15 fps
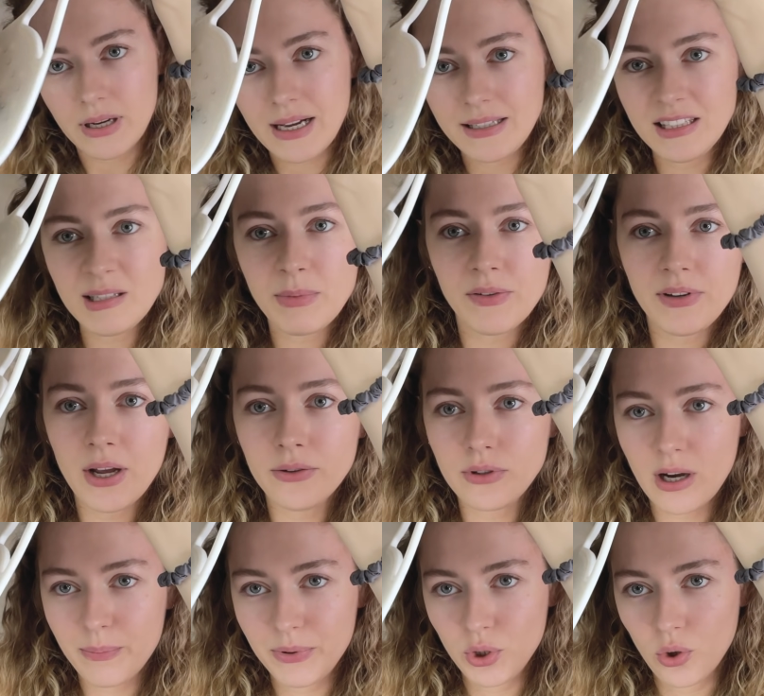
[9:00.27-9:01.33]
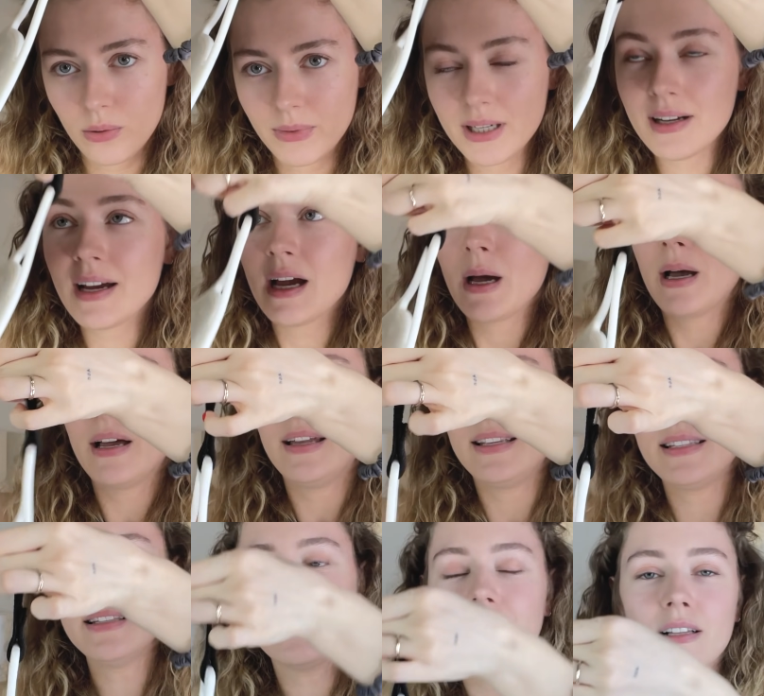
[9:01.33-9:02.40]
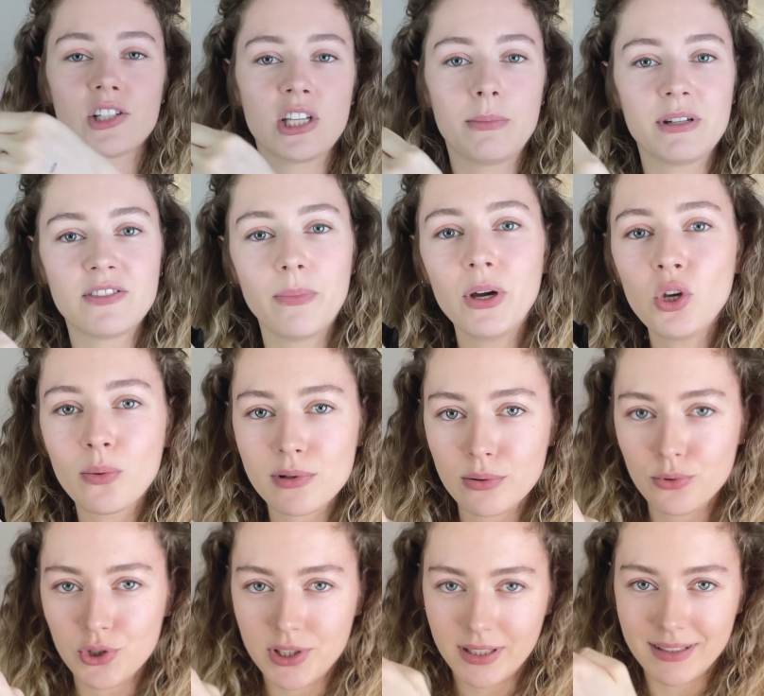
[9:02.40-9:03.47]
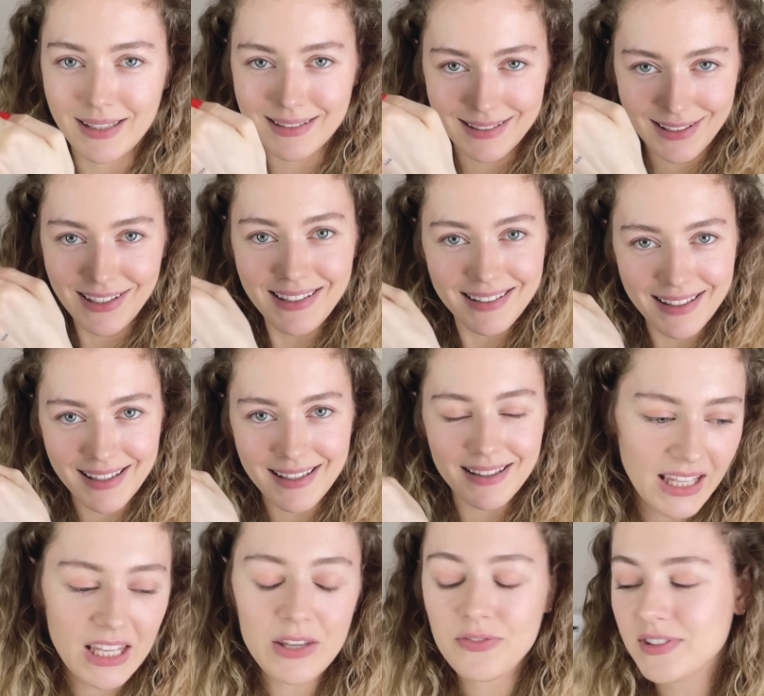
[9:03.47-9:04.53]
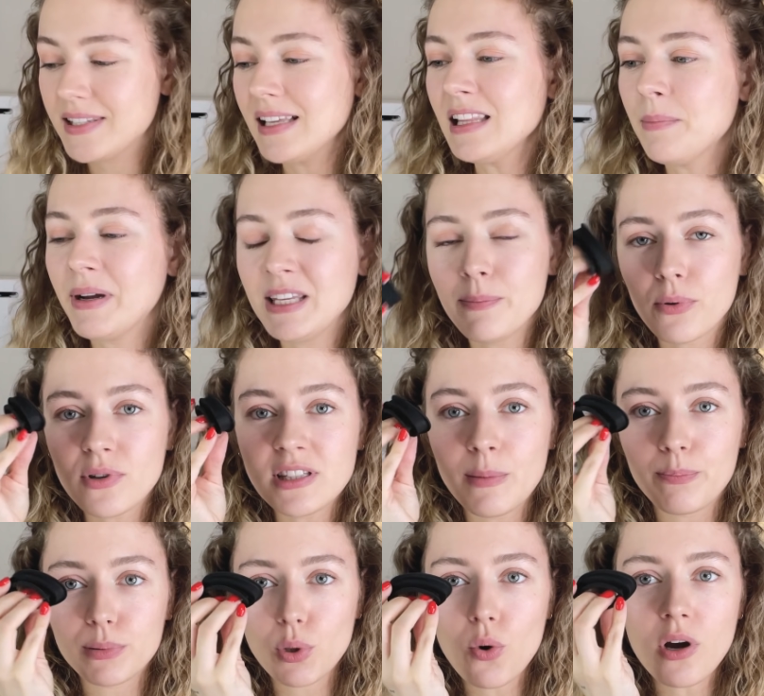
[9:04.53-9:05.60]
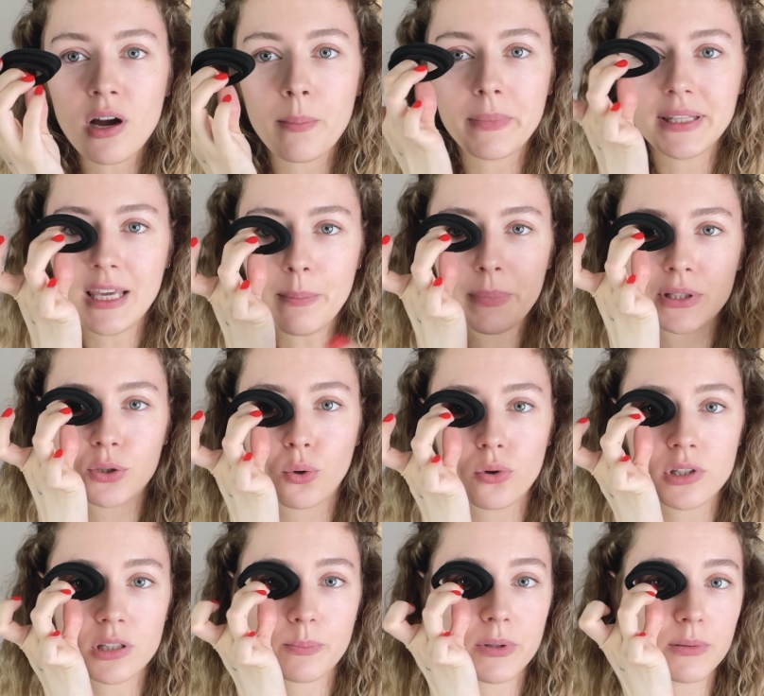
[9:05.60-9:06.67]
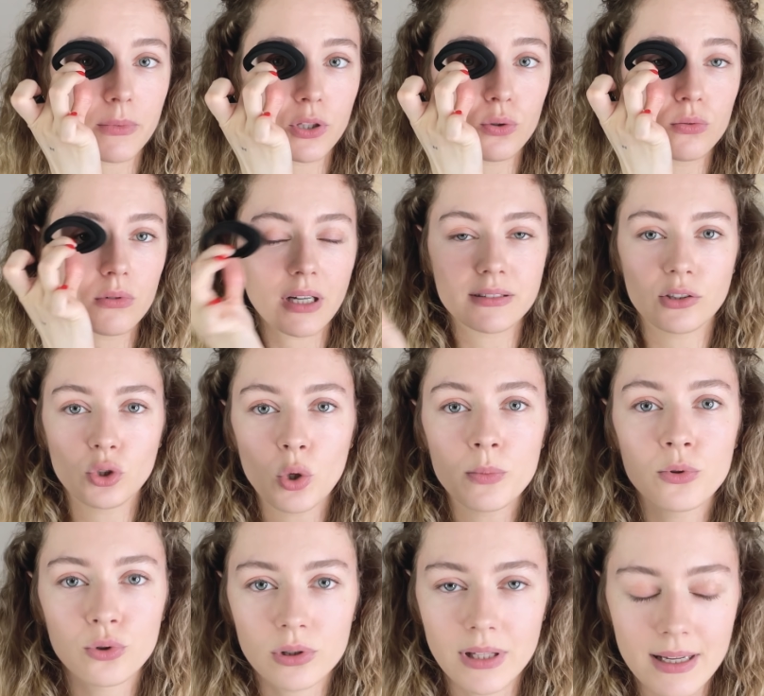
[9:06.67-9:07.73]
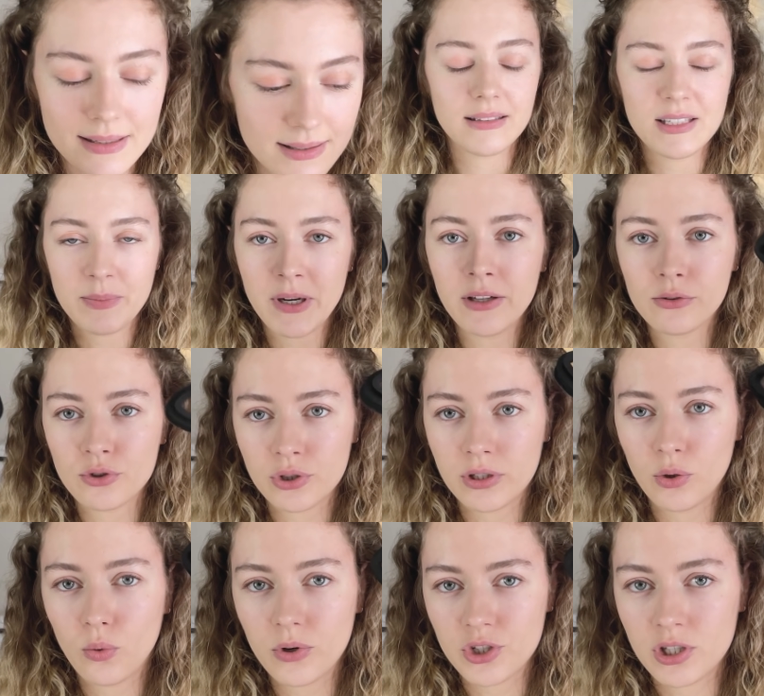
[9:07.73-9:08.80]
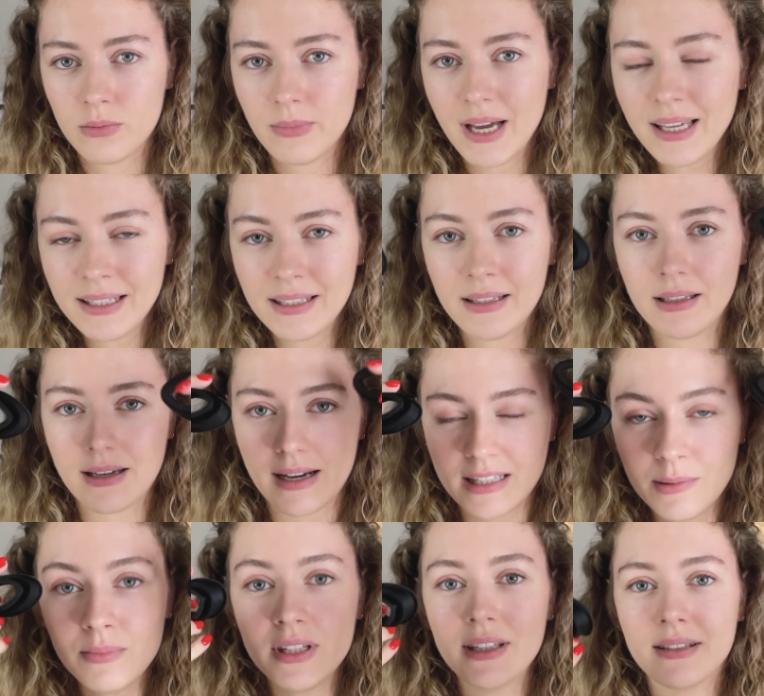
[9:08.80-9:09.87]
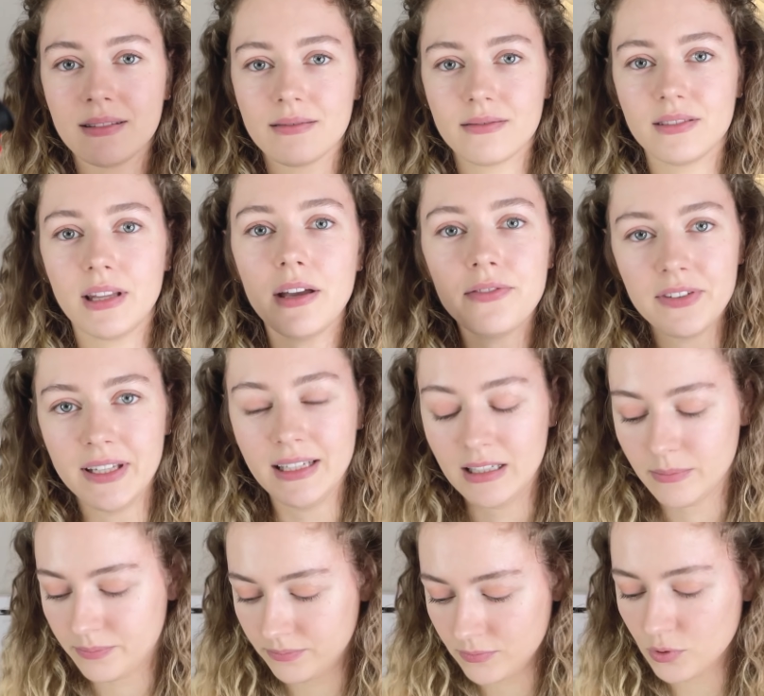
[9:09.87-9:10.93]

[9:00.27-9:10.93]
Они добавляют объема, резинка должна быть в моем случае тогда длиннее, и в целом они просто плохо мне подходят под мою анатомию глаз. Несмотря на то, что они очень мягкие, они мне давили.